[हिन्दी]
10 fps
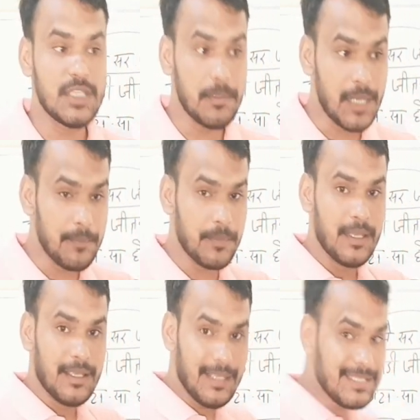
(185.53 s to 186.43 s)
जब
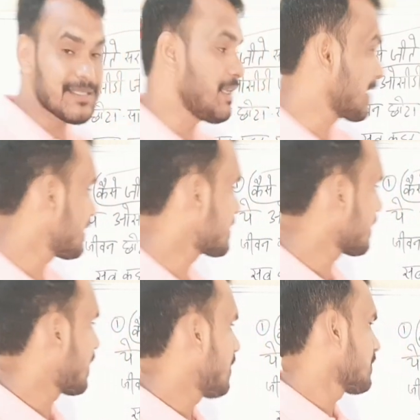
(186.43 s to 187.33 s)
आप इस तरीके से
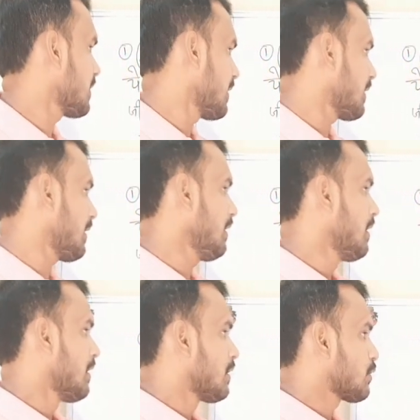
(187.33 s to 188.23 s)
काम करेंगे
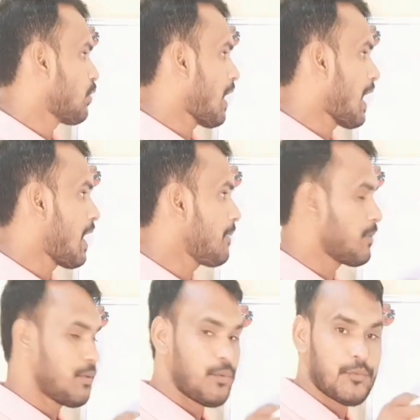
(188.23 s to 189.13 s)
तो
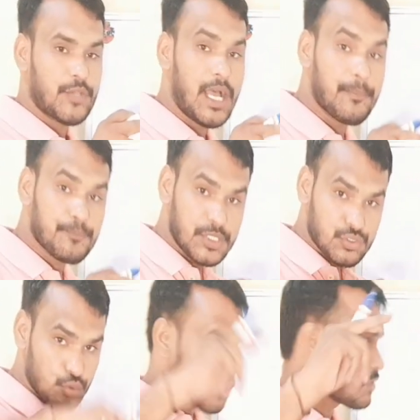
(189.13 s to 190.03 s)
आप आपकी
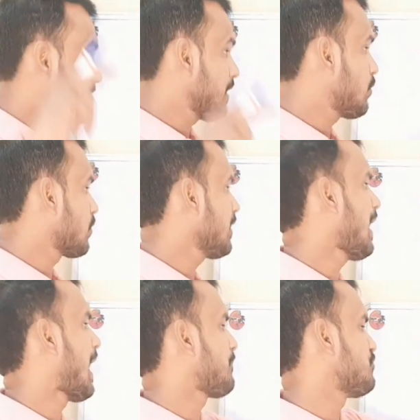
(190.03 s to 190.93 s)
सोच बड़ी होगी
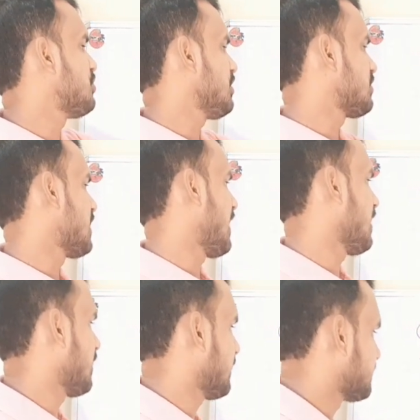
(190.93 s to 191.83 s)
आप जीत
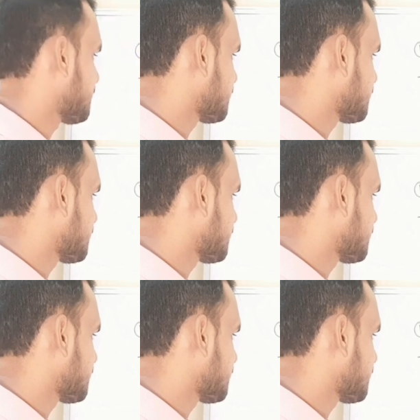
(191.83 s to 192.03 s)
जाएंगे